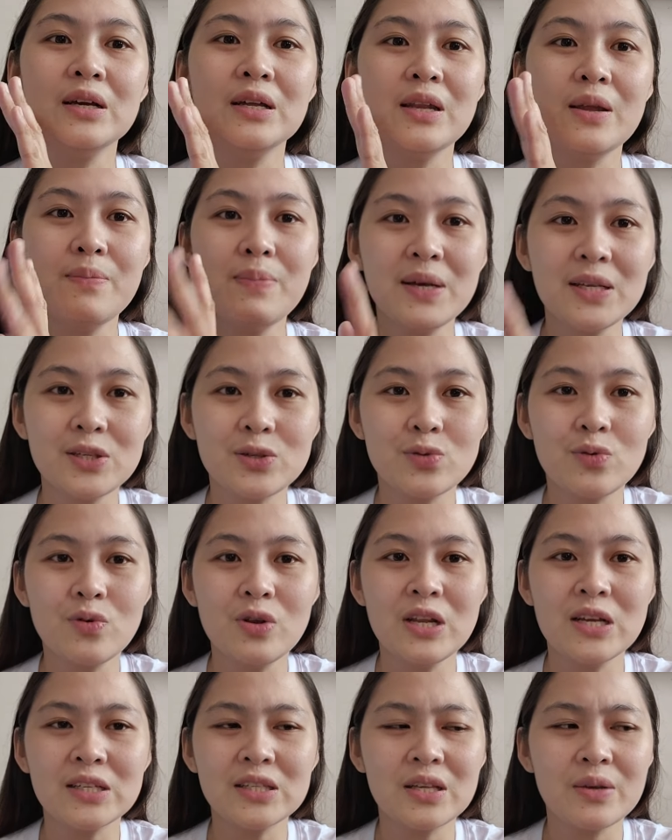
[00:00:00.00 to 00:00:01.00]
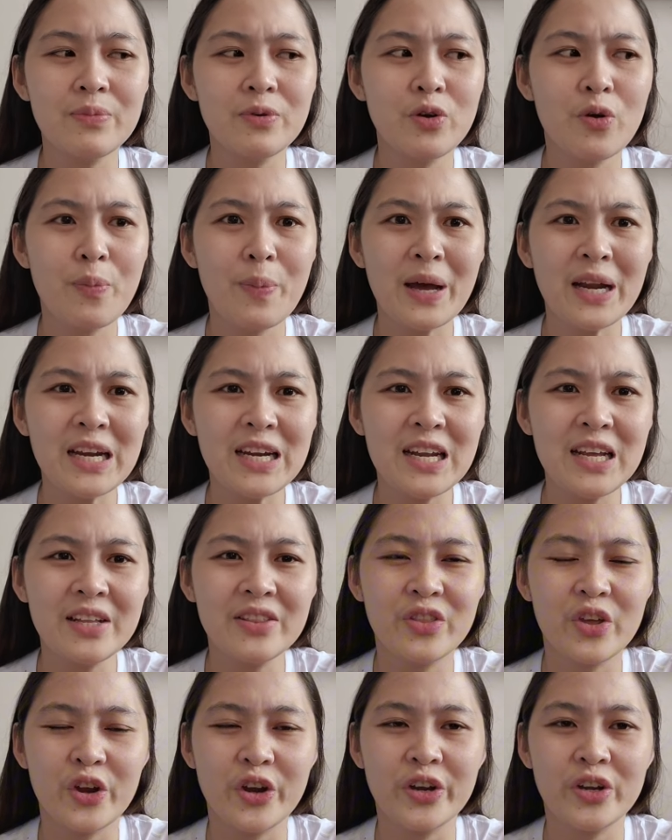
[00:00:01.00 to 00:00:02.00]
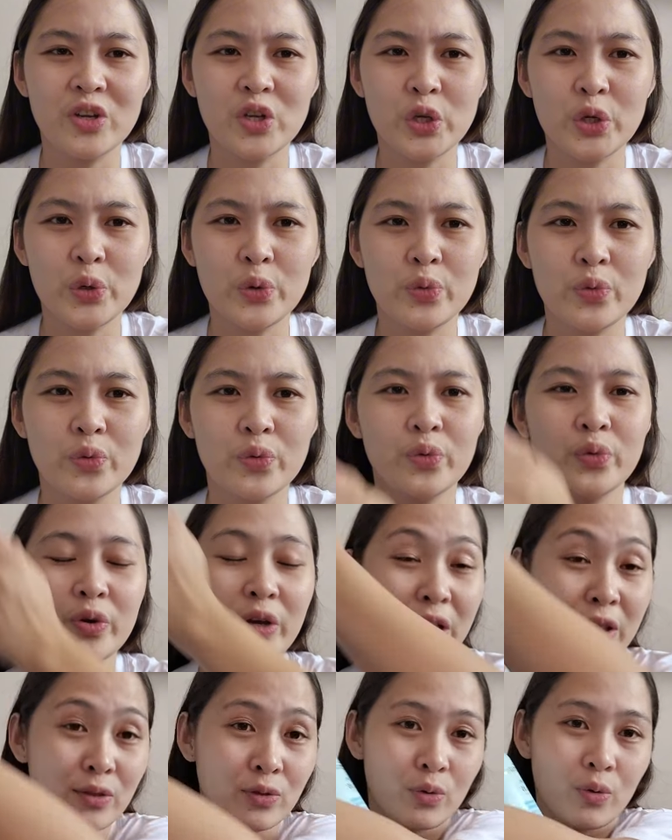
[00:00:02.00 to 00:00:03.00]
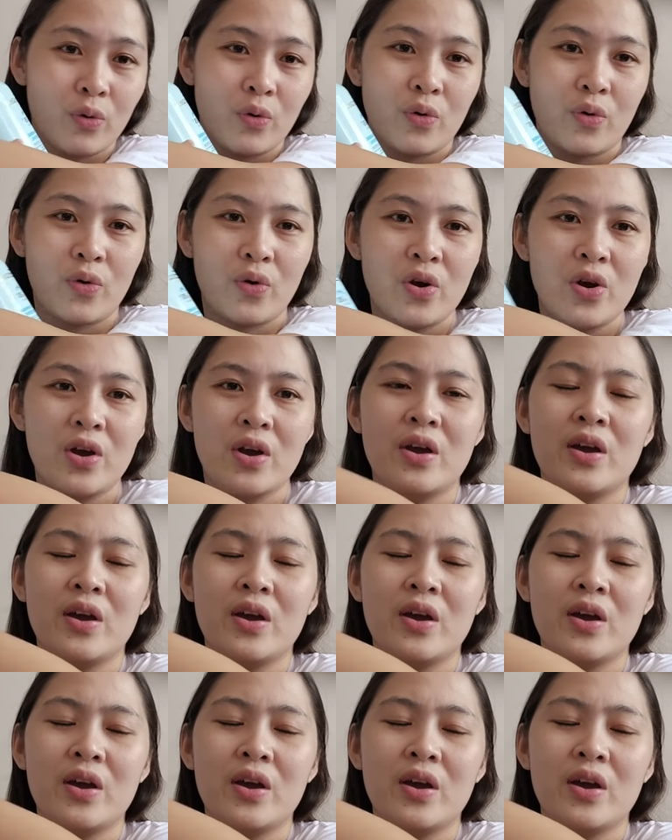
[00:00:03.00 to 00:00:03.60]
labas ko lang, sabi ko, parang nag-dark yung ganito ko.